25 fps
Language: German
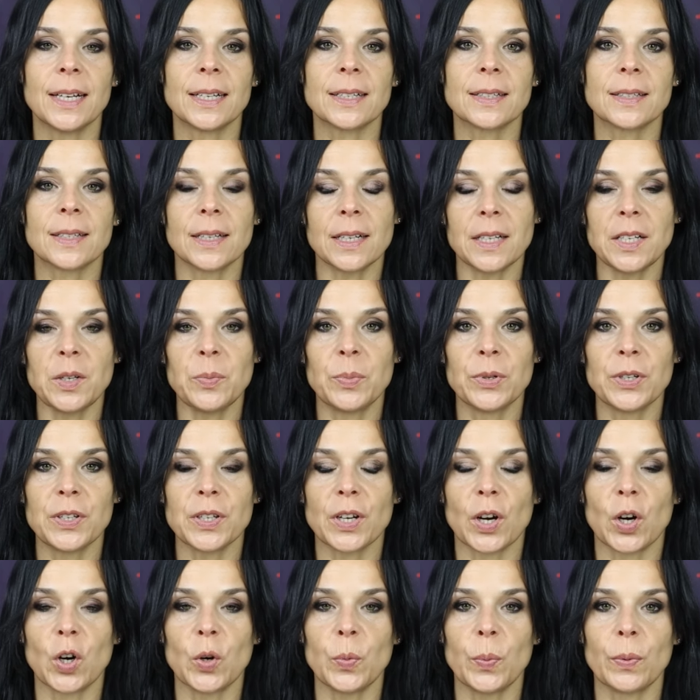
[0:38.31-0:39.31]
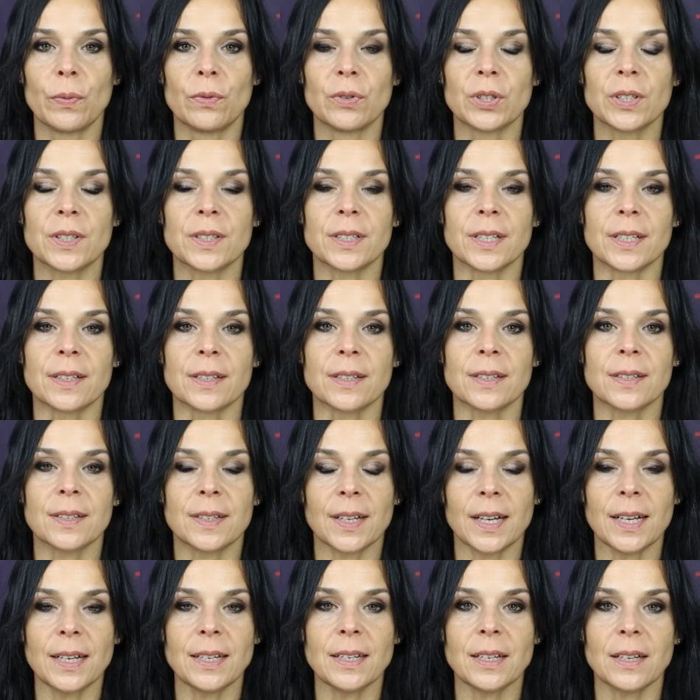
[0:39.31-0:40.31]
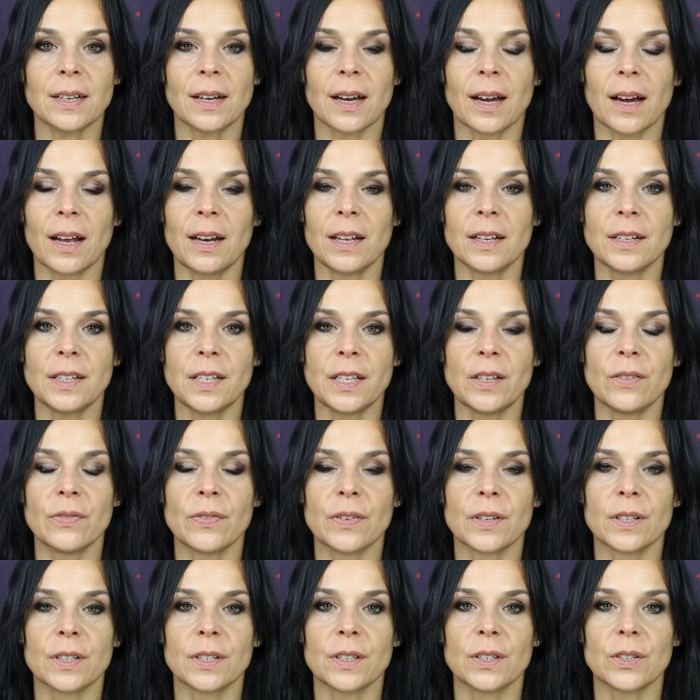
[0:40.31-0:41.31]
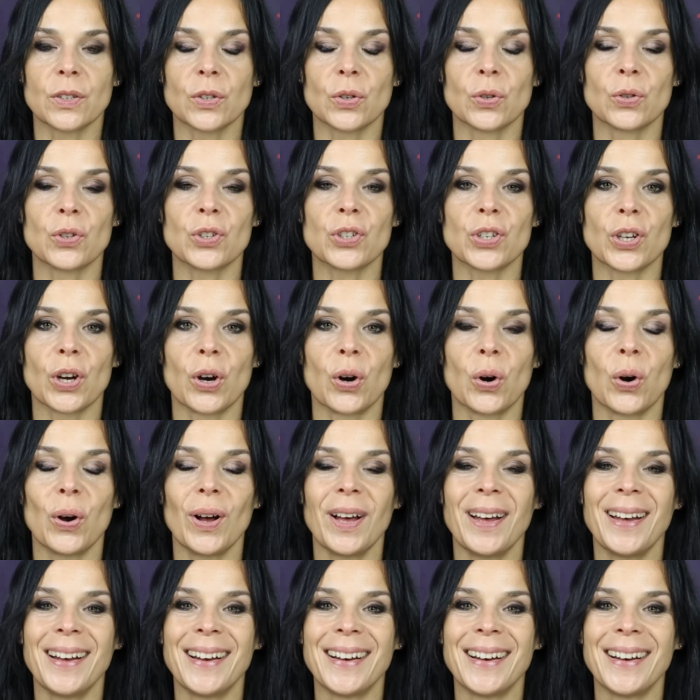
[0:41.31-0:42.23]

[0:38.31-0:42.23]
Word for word: Sei dir bitte auch bewusst, dass Zeit relativ ist und schau,